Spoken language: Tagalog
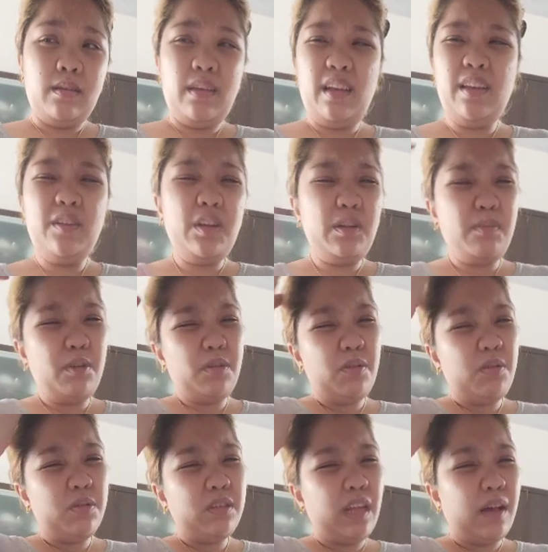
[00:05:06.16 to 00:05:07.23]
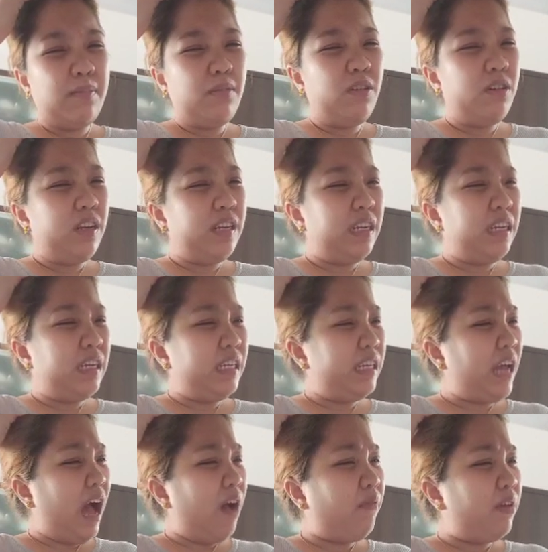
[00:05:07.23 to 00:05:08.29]
Anuhin mo yung utak mo,
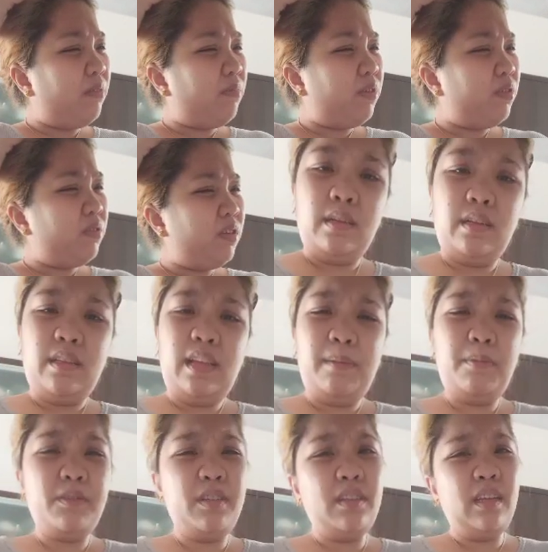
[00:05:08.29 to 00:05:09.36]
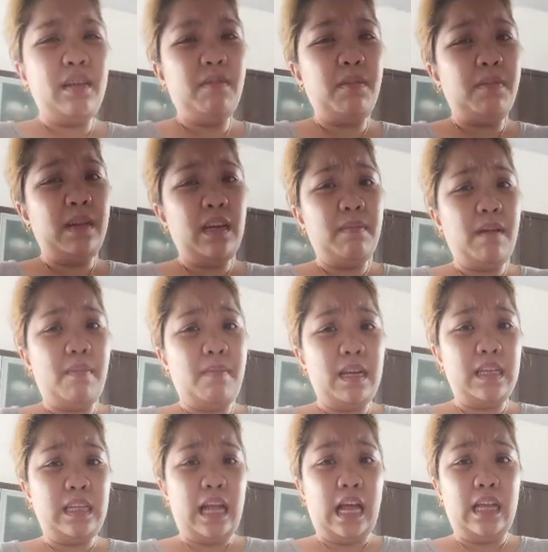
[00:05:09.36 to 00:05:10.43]
linawin mo yun. Tapos hindi mo ba
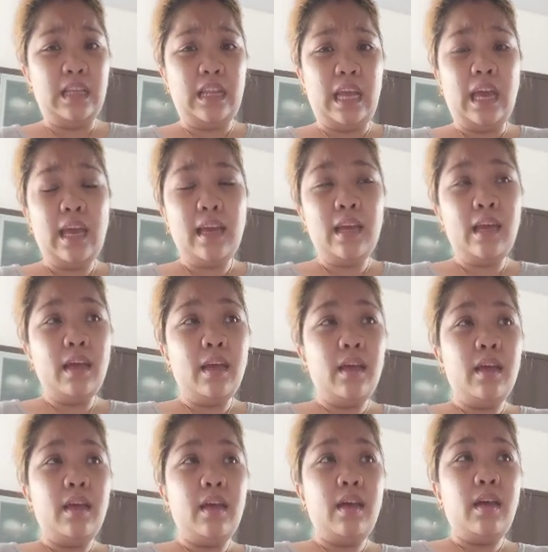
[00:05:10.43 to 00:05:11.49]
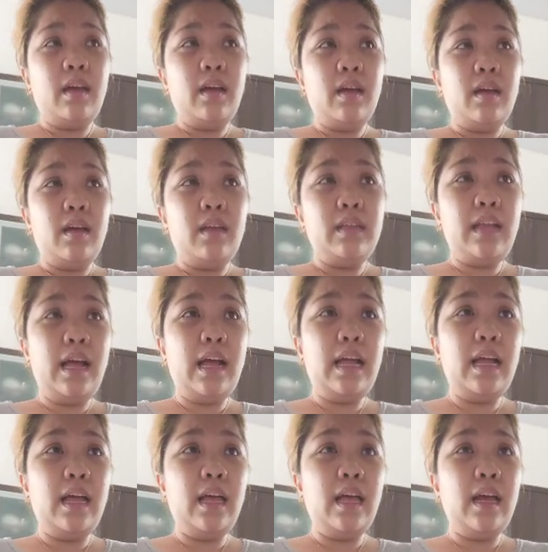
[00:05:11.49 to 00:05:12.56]
nababalitaan, Neng? na
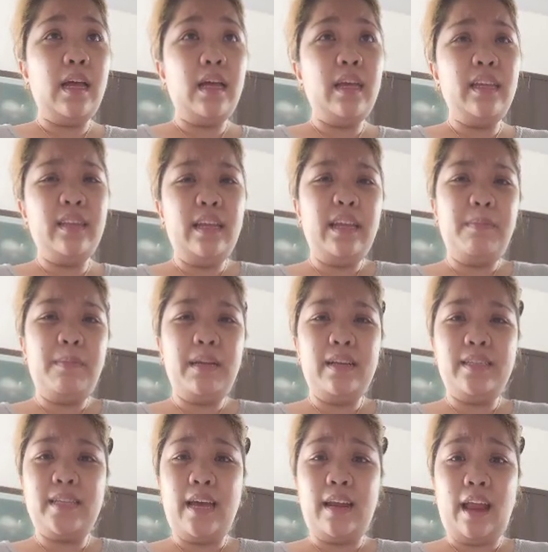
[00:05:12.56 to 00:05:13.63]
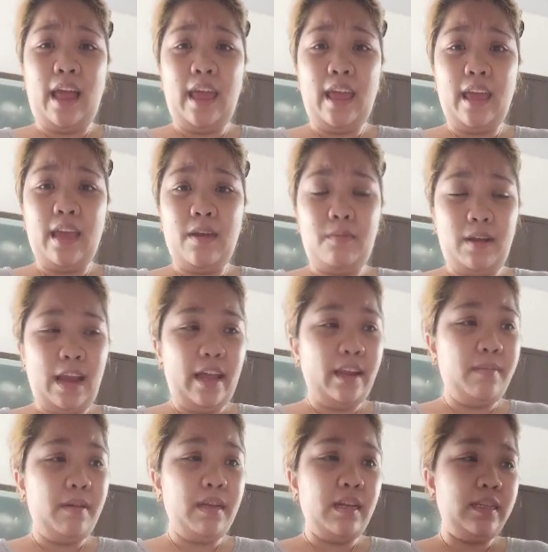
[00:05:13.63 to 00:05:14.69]
hindi naman nagsara eh. Wala
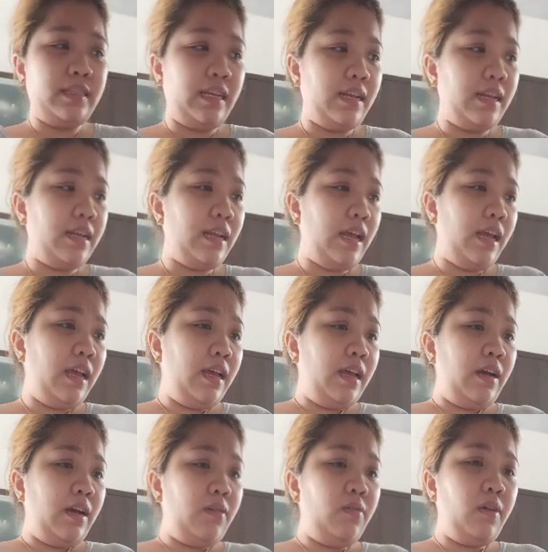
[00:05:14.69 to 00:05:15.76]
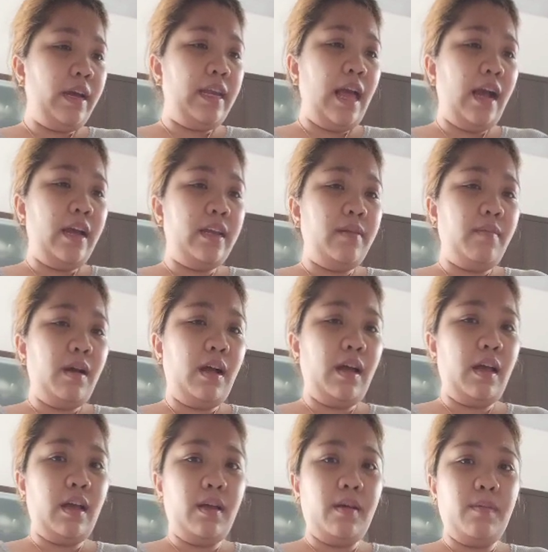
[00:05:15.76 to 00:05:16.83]
naman nagsara na kung kailangan ng
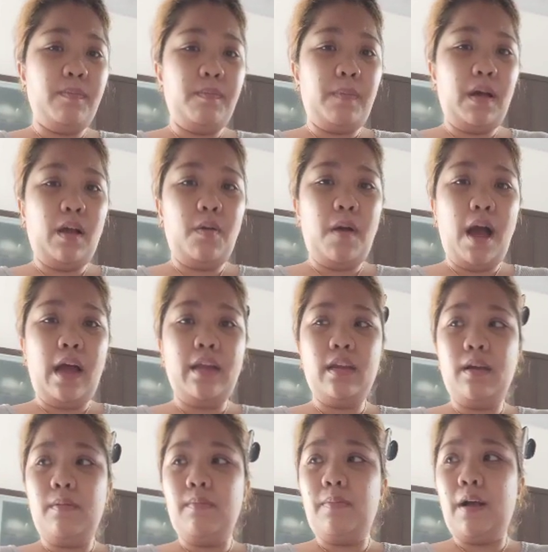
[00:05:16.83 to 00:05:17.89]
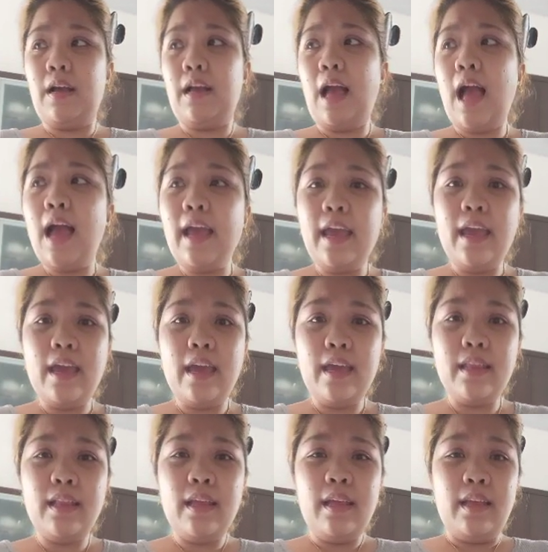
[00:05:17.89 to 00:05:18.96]
mga pagawaan ng
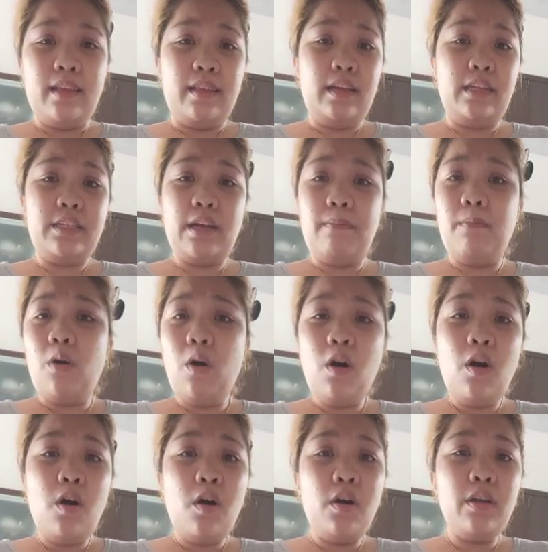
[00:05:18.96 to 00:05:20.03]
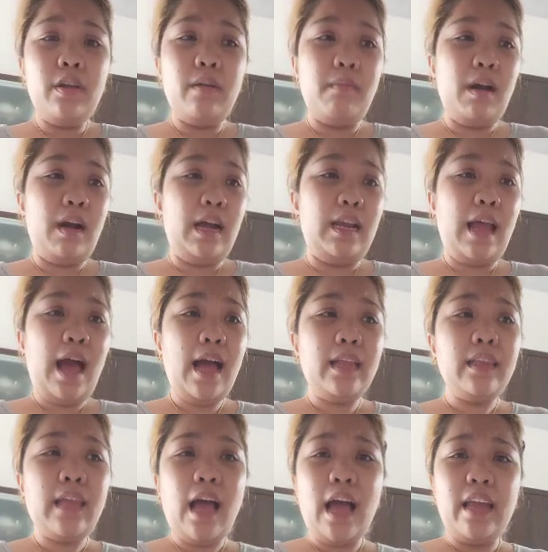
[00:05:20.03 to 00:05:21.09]
pagkain, ng sabon, ng mga
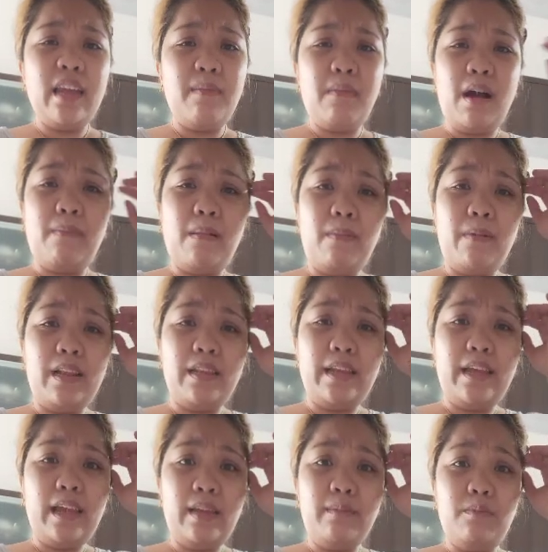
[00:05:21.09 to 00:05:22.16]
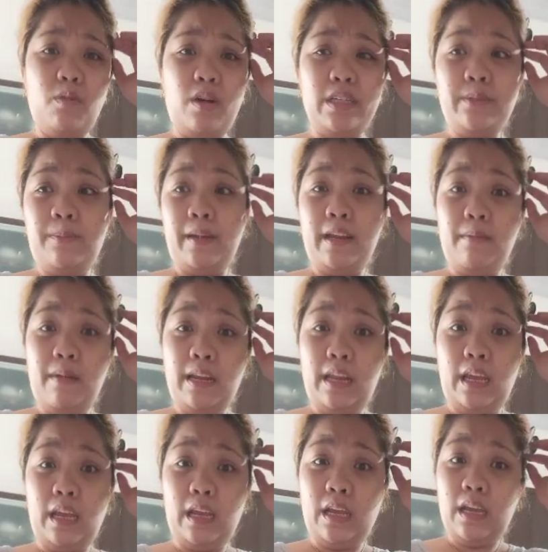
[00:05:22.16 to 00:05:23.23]
lata, ng mga papel na yan, bukas pa naman
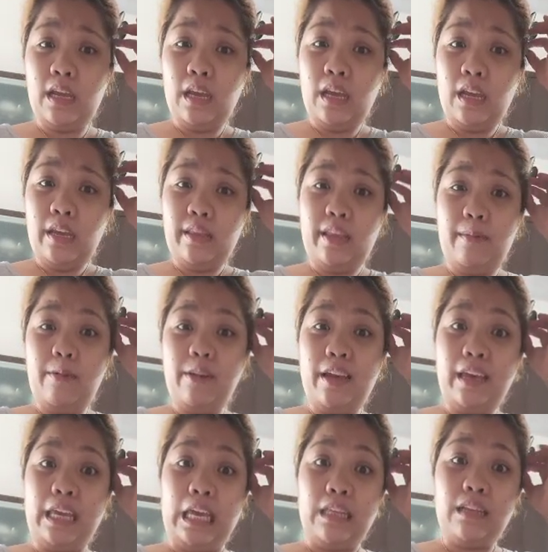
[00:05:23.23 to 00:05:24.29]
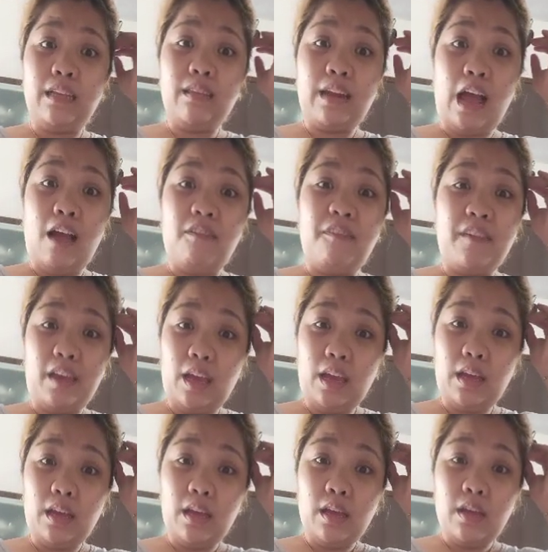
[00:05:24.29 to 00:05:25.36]
eh. Hindi mo nakikita traffic?
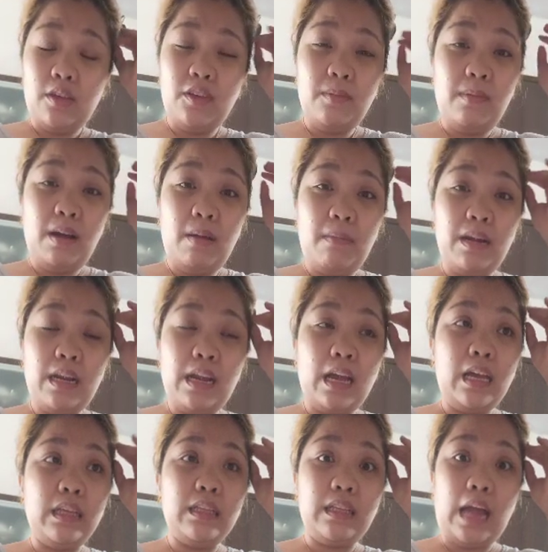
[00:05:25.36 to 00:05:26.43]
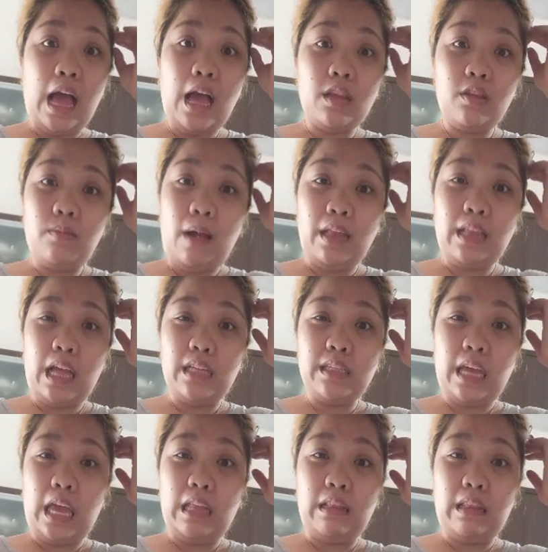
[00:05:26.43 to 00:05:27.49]
Yung mga malalaking truck dumadaan
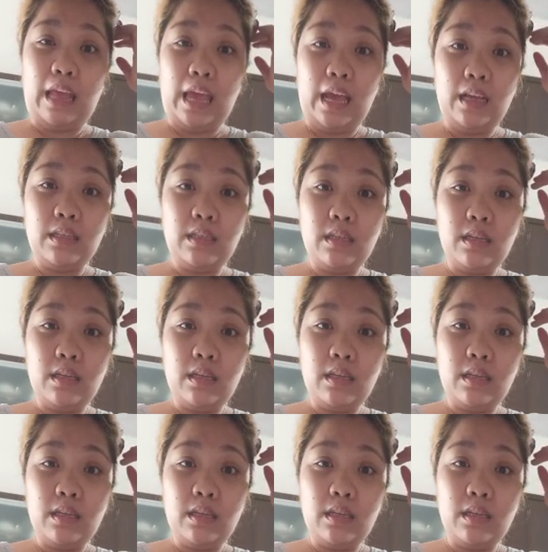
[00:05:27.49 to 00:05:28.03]
sa NLEX?